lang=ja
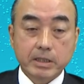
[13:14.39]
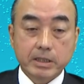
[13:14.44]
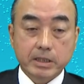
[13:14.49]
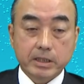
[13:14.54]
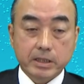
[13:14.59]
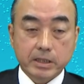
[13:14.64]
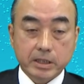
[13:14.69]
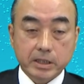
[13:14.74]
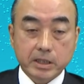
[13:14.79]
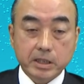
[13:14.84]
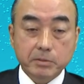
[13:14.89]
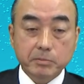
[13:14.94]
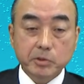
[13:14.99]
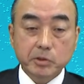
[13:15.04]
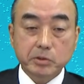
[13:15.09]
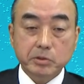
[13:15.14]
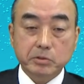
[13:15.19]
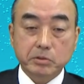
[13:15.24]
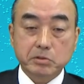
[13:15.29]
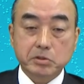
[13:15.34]
生き
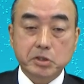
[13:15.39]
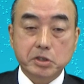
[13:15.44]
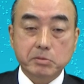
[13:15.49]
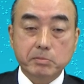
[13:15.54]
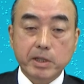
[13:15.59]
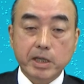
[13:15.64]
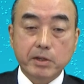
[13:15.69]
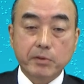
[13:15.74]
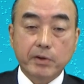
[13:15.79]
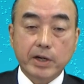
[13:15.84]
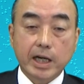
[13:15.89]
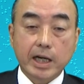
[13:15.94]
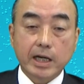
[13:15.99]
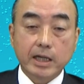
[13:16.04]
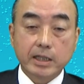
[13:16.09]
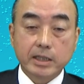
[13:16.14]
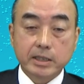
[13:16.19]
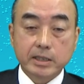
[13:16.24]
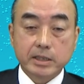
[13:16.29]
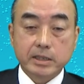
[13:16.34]
物の使命
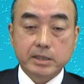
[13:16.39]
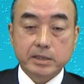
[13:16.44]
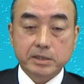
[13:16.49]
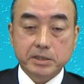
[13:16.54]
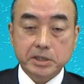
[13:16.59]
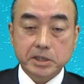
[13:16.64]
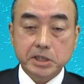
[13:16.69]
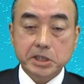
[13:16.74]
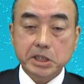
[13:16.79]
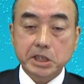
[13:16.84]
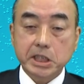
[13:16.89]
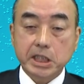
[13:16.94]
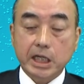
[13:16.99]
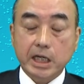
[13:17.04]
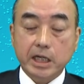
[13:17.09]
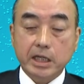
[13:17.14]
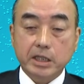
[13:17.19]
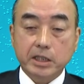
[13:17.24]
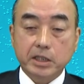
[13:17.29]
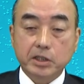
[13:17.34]
は自身
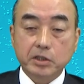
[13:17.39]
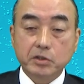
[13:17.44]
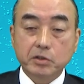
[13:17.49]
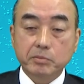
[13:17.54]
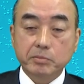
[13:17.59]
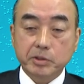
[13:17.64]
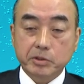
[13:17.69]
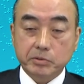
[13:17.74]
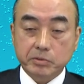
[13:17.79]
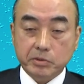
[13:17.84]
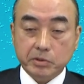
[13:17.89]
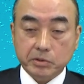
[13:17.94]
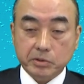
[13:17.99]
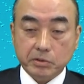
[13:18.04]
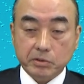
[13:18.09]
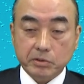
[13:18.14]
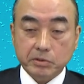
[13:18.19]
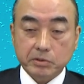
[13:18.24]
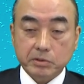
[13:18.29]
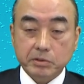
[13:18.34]
が生き延びるこ
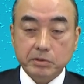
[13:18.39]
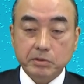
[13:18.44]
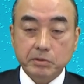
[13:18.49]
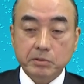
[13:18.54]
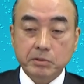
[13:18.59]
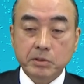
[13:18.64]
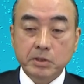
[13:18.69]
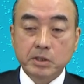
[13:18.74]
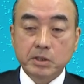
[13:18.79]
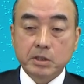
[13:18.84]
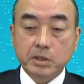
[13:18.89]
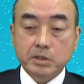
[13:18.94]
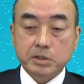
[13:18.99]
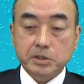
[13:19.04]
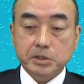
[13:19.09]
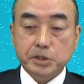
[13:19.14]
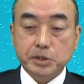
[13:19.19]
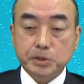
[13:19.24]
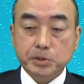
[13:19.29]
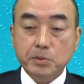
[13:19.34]
とと
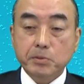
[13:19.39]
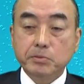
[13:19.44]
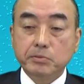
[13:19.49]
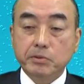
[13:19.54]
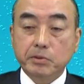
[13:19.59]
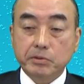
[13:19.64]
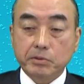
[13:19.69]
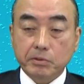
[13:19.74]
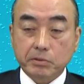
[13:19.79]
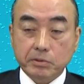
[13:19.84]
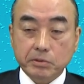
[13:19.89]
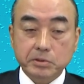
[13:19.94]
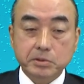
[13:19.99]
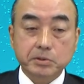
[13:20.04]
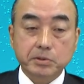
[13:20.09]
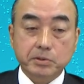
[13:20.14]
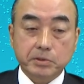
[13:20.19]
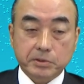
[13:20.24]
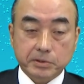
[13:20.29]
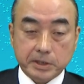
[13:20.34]
子孫を残す
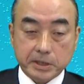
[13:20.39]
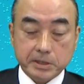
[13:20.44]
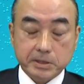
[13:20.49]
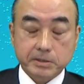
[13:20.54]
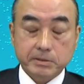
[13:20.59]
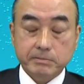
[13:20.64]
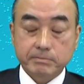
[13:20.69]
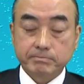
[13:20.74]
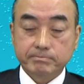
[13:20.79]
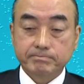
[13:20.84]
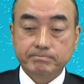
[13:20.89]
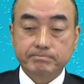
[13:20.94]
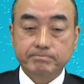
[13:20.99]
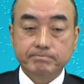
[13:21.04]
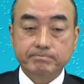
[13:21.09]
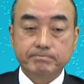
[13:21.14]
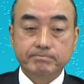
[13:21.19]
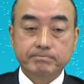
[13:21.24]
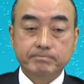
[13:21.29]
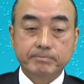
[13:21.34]
ことです。
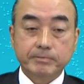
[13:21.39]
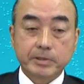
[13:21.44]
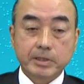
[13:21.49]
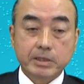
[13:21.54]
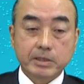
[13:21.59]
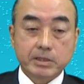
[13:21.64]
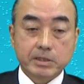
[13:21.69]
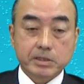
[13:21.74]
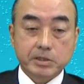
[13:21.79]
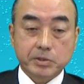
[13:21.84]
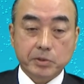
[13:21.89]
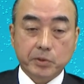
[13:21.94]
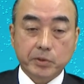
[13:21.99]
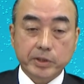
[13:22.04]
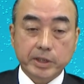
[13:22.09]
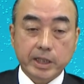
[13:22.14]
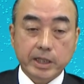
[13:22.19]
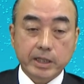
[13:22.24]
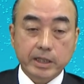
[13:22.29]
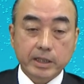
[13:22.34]
そこ
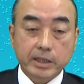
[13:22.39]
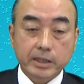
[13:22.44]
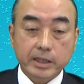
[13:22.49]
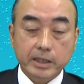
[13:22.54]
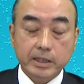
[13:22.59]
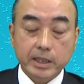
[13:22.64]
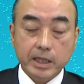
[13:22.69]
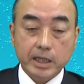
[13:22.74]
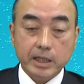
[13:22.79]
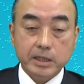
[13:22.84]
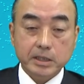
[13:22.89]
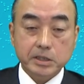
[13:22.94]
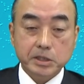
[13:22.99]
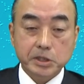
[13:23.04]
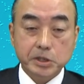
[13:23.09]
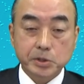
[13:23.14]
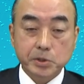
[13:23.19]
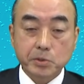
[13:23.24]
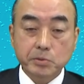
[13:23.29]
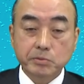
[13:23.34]
でただ
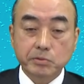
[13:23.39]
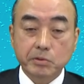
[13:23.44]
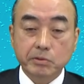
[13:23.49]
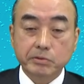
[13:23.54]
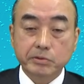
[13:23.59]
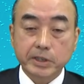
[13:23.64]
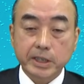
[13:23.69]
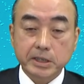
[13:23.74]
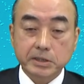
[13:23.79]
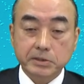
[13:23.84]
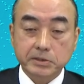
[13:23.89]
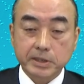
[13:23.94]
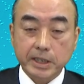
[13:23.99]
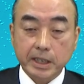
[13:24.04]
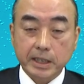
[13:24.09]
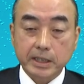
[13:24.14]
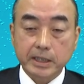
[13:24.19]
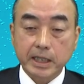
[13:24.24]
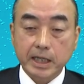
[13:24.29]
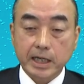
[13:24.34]
子孫を増やすだ
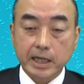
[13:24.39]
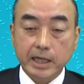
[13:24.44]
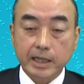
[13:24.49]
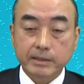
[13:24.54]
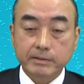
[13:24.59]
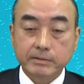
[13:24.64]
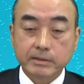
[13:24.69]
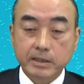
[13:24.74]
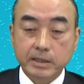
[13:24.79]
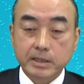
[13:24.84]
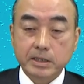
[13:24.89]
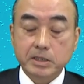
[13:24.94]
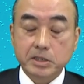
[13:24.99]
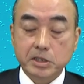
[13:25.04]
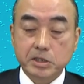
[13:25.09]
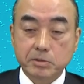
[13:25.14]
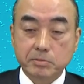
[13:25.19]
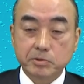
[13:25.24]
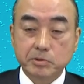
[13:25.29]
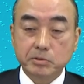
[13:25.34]
けなら
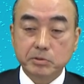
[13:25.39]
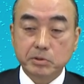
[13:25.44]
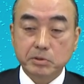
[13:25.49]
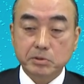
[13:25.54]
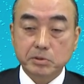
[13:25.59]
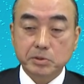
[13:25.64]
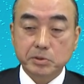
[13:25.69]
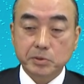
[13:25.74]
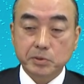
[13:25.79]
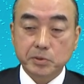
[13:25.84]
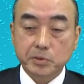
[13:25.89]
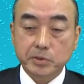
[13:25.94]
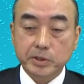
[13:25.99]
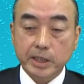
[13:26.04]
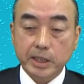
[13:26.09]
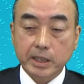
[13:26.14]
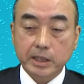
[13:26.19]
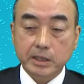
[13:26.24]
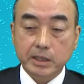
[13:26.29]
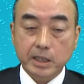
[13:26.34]
自分の都合
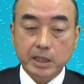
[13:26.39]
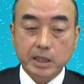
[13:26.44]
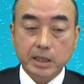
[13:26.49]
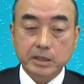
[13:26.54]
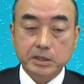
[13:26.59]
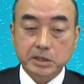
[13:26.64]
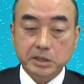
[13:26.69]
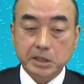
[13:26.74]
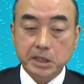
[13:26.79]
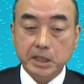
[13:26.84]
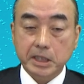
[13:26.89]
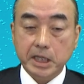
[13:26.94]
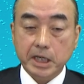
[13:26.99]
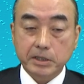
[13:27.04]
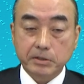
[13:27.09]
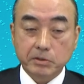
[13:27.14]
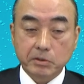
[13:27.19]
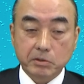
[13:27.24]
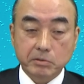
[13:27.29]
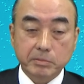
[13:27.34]
だけで次世
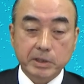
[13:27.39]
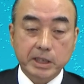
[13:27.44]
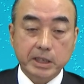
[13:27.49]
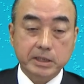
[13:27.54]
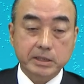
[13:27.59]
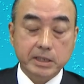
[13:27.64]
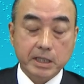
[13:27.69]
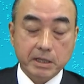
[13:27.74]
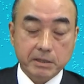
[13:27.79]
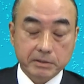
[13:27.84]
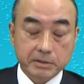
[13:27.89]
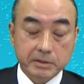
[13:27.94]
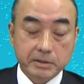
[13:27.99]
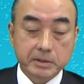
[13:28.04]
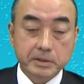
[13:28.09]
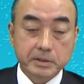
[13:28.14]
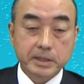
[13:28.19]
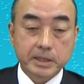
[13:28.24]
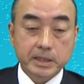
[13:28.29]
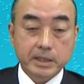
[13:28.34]
代を生み出せる
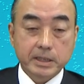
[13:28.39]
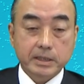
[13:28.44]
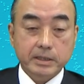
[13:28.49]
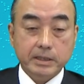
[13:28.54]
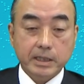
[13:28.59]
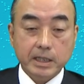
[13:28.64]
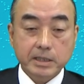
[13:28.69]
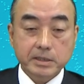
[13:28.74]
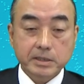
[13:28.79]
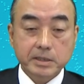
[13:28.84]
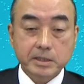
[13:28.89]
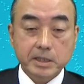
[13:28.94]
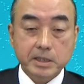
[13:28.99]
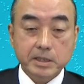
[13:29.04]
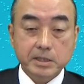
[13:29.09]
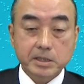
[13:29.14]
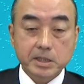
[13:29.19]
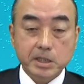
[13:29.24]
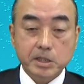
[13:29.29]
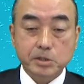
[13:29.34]
単
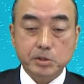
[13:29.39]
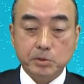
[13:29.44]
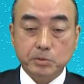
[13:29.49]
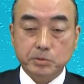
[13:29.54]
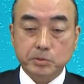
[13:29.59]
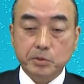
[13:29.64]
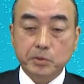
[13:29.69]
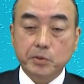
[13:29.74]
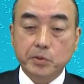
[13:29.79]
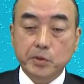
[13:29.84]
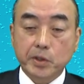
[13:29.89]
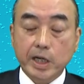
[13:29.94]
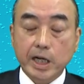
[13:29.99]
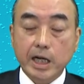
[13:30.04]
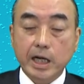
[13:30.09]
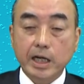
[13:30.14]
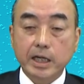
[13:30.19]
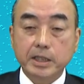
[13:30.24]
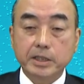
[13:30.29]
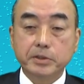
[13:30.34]
性生殖の方
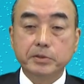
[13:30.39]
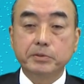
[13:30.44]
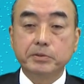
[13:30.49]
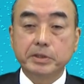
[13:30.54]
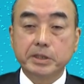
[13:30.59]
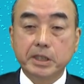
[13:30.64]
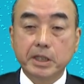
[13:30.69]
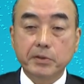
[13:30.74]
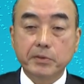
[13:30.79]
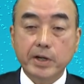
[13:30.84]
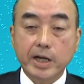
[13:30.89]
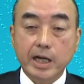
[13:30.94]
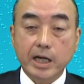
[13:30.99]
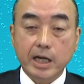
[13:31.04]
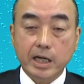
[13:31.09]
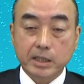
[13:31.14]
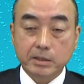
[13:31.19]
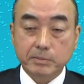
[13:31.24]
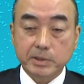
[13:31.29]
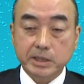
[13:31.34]
が有利で
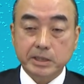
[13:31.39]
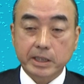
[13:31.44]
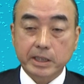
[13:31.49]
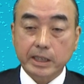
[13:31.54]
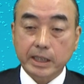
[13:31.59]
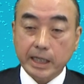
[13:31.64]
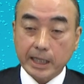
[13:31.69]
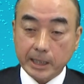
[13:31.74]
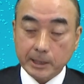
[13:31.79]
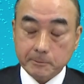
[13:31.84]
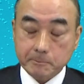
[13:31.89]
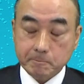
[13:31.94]
はありませんか